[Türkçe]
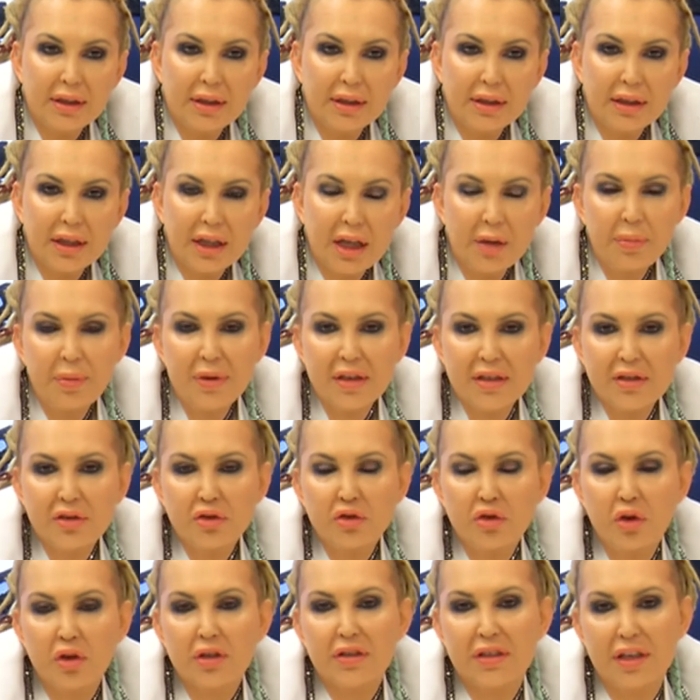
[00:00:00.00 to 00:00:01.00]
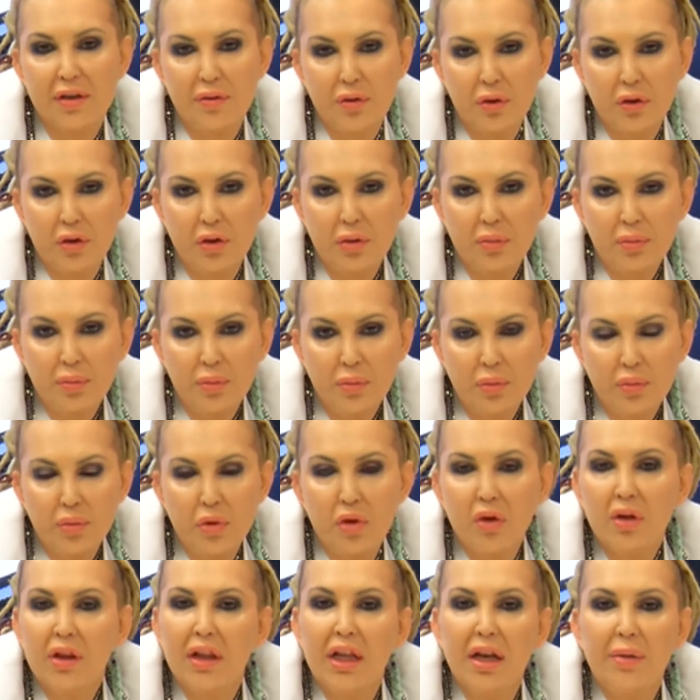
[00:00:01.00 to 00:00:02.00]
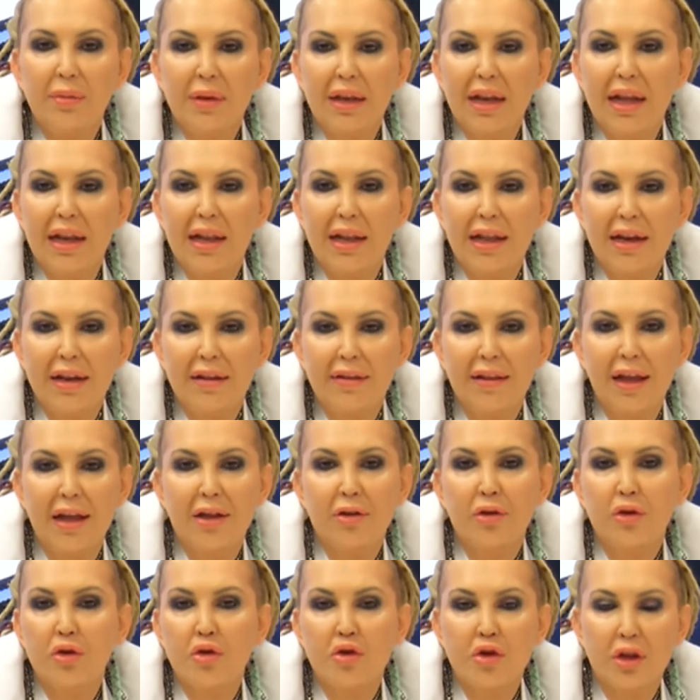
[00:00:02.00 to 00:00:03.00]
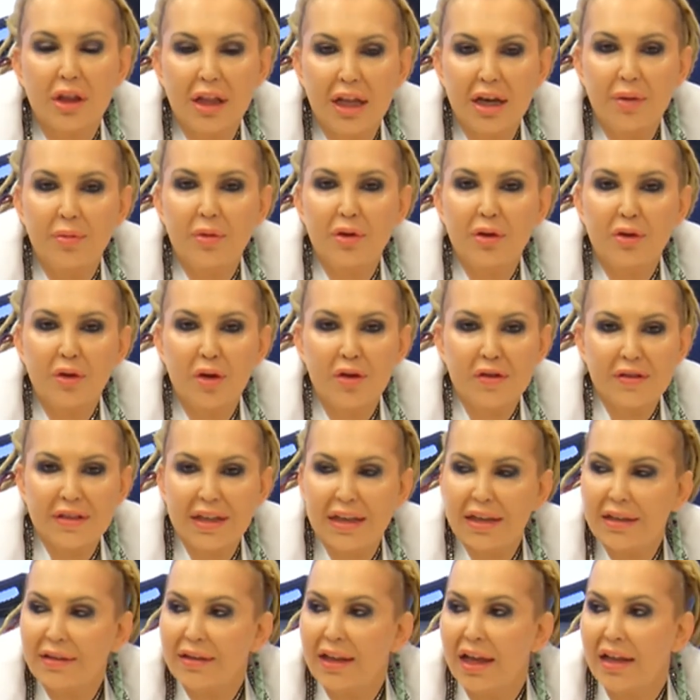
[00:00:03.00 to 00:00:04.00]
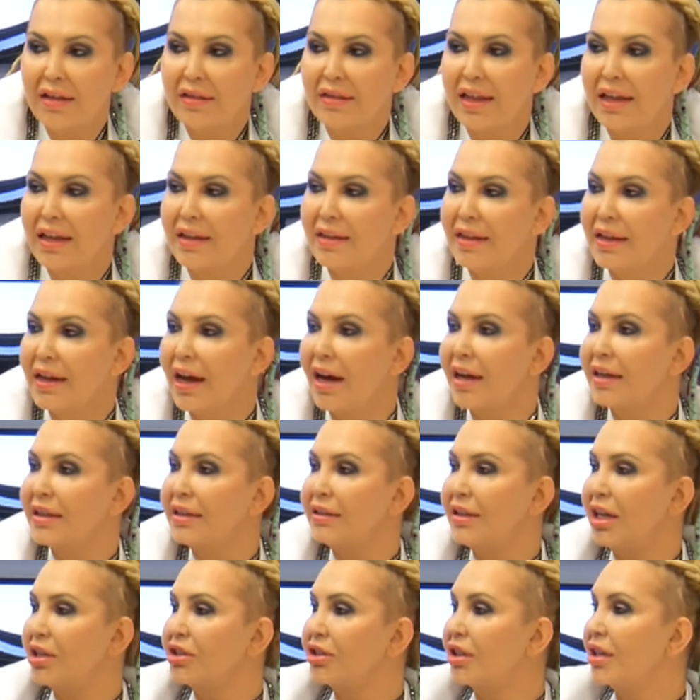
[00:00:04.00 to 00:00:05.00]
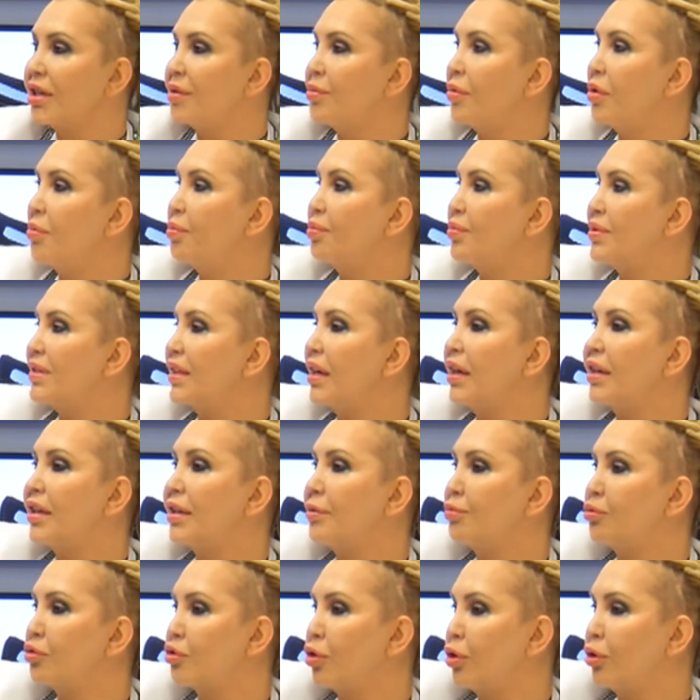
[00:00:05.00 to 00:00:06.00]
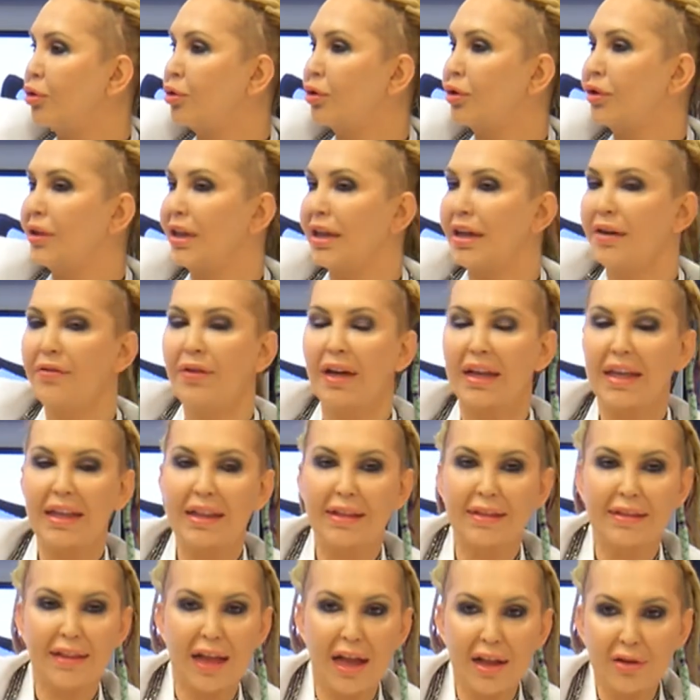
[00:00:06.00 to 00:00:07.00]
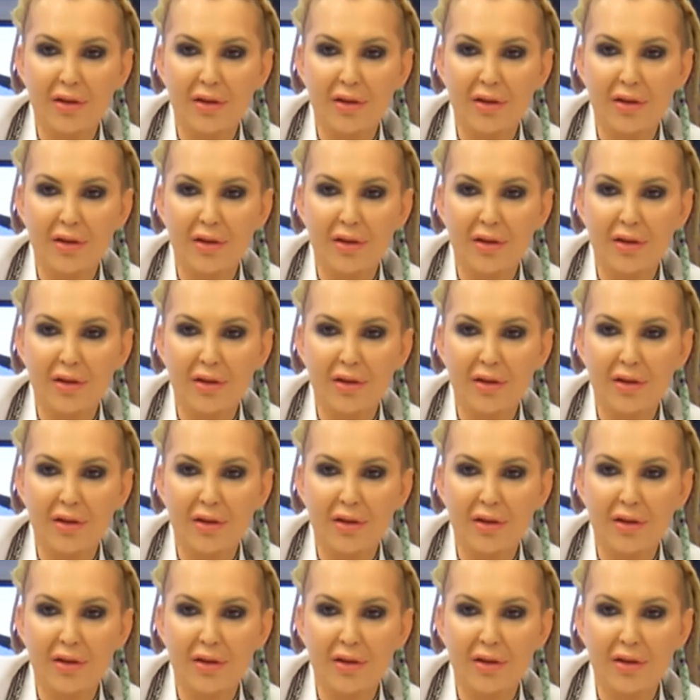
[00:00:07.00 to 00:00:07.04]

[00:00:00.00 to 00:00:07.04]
hepinizi çok seviyorum. Büyüklerimin ellerinden, küçüklerimin gözlerinden, teknik arkadaşlarımın bize ayırmış oldukları vakitten